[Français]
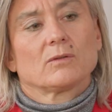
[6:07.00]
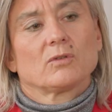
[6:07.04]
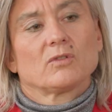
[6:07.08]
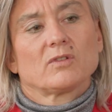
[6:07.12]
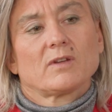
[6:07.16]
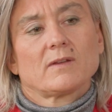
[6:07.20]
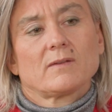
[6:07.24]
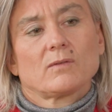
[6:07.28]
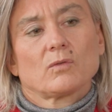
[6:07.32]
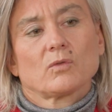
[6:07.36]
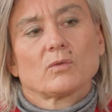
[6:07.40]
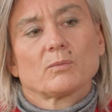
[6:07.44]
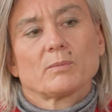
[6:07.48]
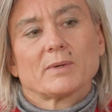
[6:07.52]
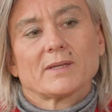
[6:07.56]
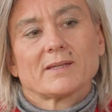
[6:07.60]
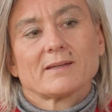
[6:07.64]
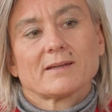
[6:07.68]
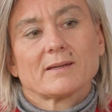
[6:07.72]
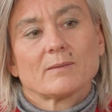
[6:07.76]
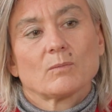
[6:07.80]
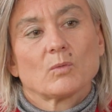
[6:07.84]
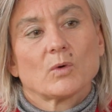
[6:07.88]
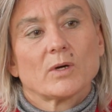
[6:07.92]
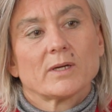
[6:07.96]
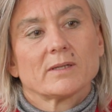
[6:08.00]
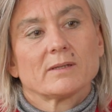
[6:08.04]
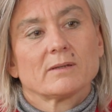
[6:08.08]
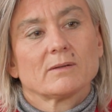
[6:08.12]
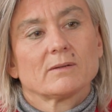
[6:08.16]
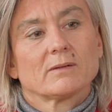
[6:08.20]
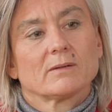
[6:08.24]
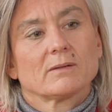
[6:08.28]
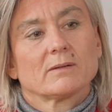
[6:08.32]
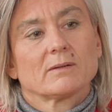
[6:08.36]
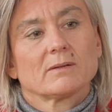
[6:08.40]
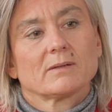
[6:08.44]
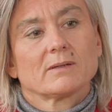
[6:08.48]
de gestion de patrimoine
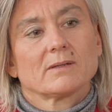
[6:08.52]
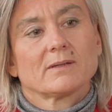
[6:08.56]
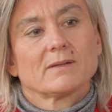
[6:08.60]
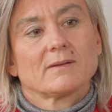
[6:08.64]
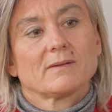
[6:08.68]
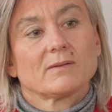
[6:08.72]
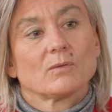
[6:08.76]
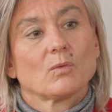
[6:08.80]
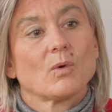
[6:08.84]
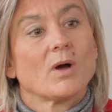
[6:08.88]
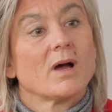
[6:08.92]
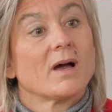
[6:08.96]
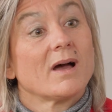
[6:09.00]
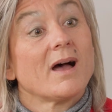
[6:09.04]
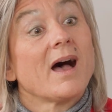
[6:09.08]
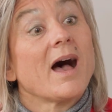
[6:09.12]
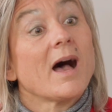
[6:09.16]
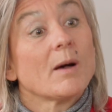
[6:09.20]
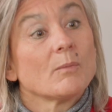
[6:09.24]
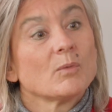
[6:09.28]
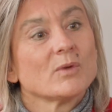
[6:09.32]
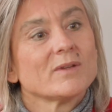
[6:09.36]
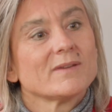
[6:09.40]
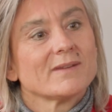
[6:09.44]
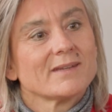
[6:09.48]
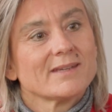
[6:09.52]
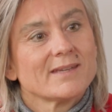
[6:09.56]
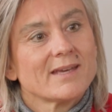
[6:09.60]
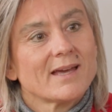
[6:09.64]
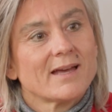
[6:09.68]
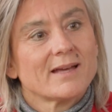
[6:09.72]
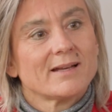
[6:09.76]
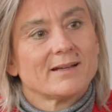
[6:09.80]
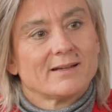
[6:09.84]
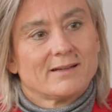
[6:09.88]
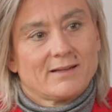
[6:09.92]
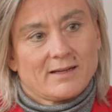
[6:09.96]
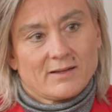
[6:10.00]
euh, qui soit armes
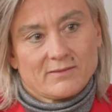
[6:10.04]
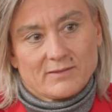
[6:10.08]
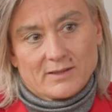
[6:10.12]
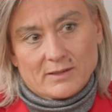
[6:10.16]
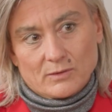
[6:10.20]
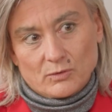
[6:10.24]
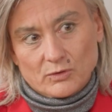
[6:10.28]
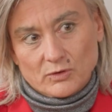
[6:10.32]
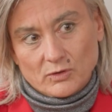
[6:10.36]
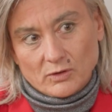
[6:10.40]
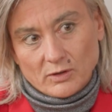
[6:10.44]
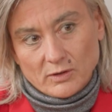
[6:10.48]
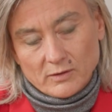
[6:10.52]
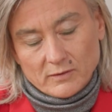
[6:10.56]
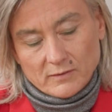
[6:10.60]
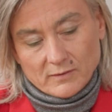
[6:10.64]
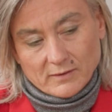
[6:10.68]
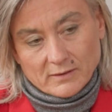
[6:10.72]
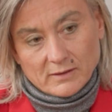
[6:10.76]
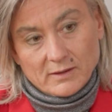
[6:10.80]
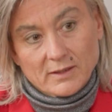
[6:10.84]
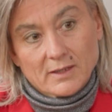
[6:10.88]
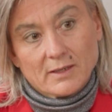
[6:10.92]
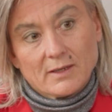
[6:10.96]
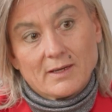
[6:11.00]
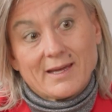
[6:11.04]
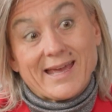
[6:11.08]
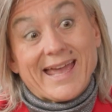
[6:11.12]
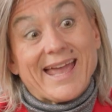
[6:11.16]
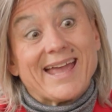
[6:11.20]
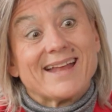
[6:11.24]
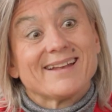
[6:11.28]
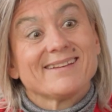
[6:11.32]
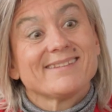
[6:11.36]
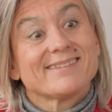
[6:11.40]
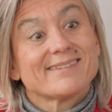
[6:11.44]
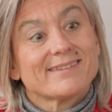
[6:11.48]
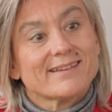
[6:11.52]
égales avec le trust,
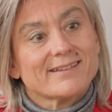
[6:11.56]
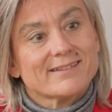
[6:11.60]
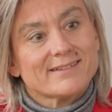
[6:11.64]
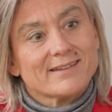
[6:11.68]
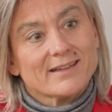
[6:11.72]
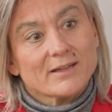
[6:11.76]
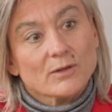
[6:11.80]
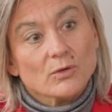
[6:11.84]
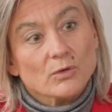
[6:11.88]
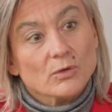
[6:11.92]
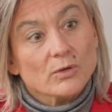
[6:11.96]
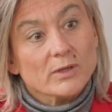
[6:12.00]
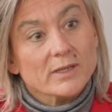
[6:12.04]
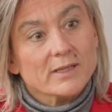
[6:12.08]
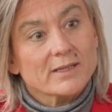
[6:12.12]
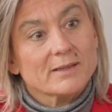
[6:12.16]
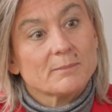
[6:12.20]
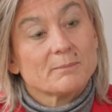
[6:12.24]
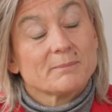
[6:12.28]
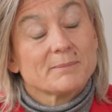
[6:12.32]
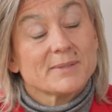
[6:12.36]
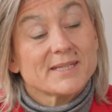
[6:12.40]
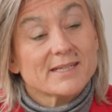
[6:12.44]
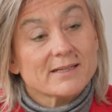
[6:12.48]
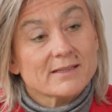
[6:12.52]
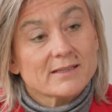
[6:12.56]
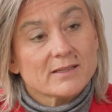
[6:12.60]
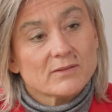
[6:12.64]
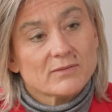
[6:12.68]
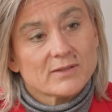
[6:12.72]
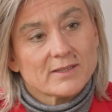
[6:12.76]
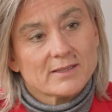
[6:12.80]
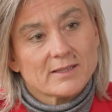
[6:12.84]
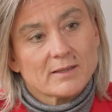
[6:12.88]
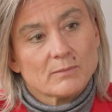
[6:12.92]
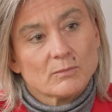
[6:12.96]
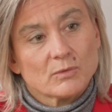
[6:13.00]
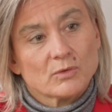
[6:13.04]
elle s'intégrerait bien
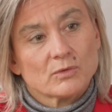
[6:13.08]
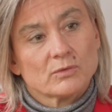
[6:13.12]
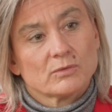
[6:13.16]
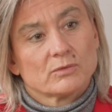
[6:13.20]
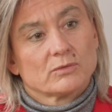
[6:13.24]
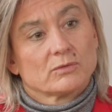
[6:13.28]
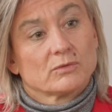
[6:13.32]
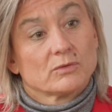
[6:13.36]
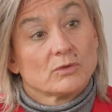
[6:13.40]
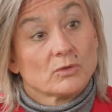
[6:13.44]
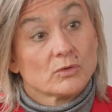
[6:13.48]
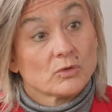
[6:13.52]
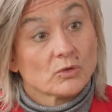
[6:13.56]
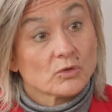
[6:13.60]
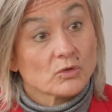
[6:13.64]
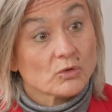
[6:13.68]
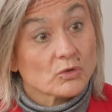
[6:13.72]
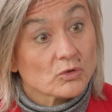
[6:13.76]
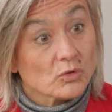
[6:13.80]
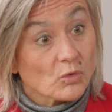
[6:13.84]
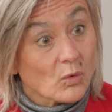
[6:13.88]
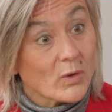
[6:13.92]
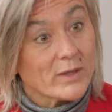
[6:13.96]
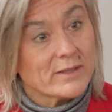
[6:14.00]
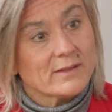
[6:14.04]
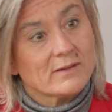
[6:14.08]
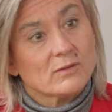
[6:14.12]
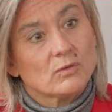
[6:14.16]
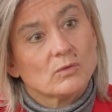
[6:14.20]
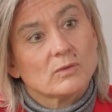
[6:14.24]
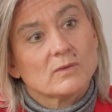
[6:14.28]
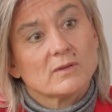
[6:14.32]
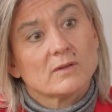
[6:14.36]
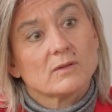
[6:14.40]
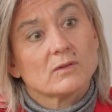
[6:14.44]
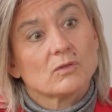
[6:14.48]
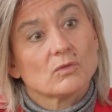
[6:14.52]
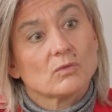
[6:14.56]
évidemment dans notre droit des
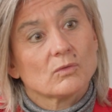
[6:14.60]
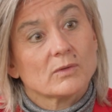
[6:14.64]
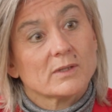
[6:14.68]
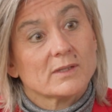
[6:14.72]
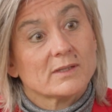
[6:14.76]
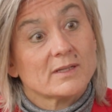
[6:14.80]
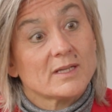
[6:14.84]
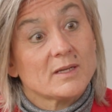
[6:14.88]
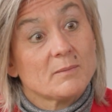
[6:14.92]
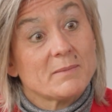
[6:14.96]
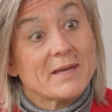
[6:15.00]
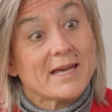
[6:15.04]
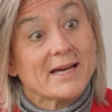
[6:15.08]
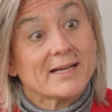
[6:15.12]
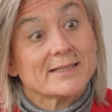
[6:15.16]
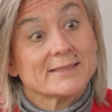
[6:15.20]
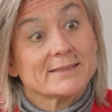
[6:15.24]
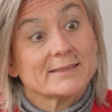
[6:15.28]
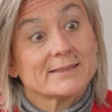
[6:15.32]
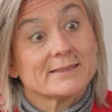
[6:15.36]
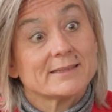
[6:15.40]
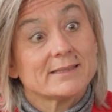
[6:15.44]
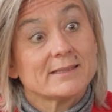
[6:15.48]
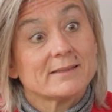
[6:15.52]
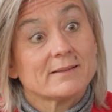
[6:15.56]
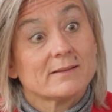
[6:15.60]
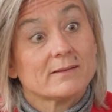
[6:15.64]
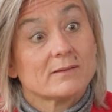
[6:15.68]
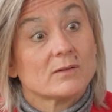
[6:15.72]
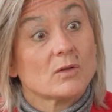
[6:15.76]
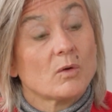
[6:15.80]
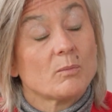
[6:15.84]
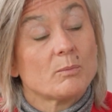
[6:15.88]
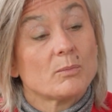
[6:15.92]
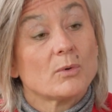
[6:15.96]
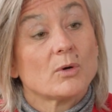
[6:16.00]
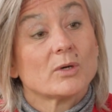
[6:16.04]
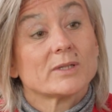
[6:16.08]
successions et des libéralités
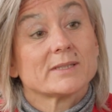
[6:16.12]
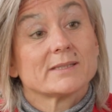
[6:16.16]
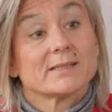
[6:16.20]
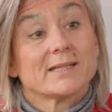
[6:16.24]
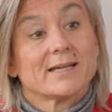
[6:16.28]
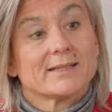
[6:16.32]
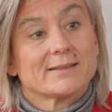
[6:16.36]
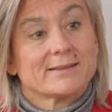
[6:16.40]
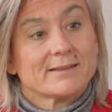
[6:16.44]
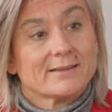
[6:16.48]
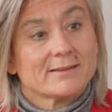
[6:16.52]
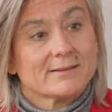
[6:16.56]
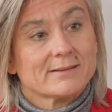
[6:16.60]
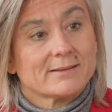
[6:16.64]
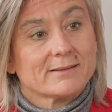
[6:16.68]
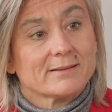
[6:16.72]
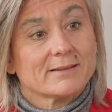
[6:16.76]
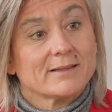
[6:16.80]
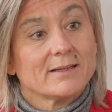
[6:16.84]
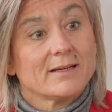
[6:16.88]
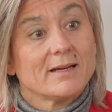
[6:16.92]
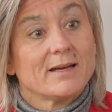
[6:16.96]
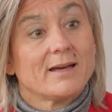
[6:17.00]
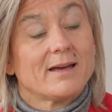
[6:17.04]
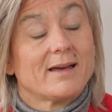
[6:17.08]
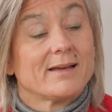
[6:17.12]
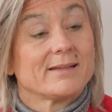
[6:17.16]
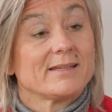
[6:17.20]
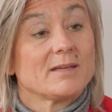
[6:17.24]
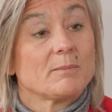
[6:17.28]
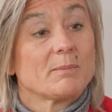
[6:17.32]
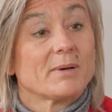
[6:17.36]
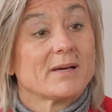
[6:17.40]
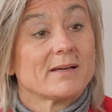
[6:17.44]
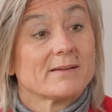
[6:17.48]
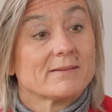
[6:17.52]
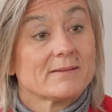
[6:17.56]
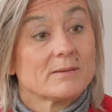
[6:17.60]
sans porter atteinte à des
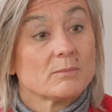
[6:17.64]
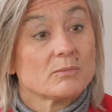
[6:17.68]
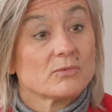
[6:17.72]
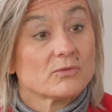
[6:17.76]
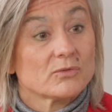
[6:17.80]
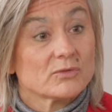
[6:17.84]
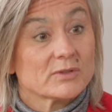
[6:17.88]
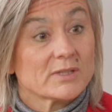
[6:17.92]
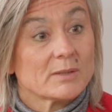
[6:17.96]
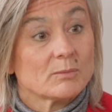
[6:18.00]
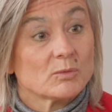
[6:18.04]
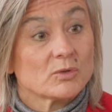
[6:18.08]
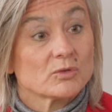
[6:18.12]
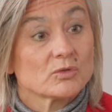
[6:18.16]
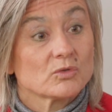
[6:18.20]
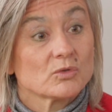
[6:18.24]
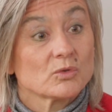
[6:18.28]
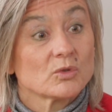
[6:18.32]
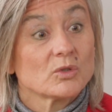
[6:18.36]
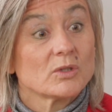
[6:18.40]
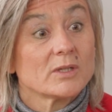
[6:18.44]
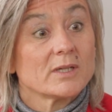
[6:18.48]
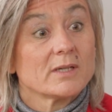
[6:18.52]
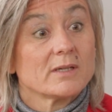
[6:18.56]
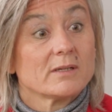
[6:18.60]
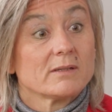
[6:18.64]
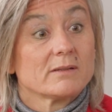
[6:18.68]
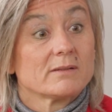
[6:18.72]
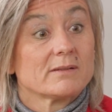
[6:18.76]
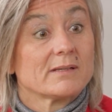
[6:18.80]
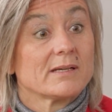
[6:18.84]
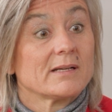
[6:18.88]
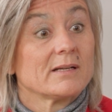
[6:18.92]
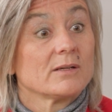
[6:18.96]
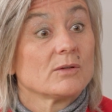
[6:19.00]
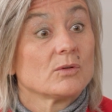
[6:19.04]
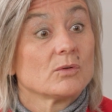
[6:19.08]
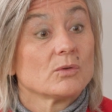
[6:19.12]
principes fondamentaux
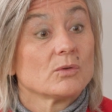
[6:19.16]
tels